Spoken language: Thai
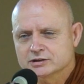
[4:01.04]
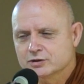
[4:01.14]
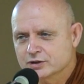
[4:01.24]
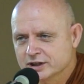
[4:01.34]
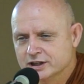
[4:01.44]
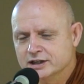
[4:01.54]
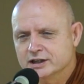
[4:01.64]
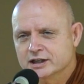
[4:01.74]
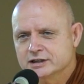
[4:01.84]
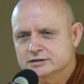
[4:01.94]
กดขี่
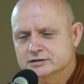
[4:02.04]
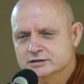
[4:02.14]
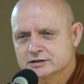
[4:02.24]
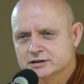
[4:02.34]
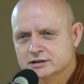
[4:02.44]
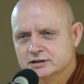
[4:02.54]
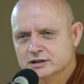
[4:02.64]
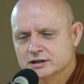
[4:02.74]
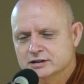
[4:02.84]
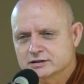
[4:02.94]
กัน
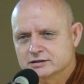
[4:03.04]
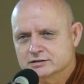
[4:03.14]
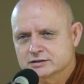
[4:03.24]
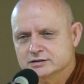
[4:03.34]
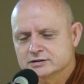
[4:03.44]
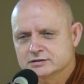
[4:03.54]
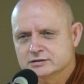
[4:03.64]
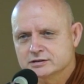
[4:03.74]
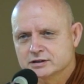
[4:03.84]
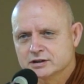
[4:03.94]
ก็คือ
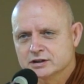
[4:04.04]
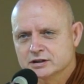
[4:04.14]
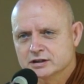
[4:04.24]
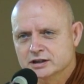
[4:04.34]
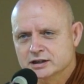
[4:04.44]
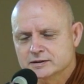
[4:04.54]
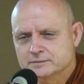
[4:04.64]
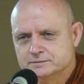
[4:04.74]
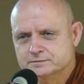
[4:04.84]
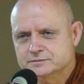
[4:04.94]
อ
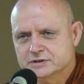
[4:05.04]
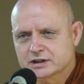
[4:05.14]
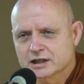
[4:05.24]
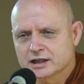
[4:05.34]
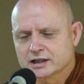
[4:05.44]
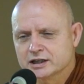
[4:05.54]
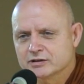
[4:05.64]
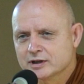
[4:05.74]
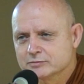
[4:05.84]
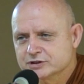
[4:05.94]
การให้
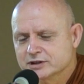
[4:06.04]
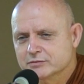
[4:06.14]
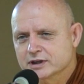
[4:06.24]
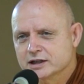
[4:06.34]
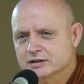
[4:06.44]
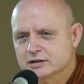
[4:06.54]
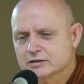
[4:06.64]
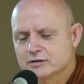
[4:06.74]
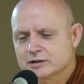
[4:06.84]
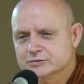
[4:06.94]
ความสำคัญ กับ
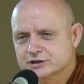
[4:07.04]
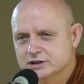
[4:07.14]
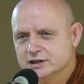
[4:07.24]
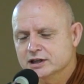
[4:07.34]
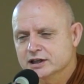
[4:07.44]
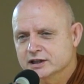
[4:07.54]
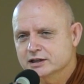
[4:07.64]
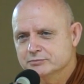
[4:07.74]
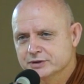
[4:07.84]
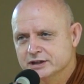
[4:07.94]
ความเชื่อในคั
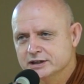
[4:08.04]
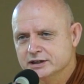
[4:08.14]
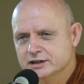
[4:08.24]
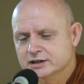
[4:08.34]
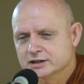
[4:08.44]
มภีร์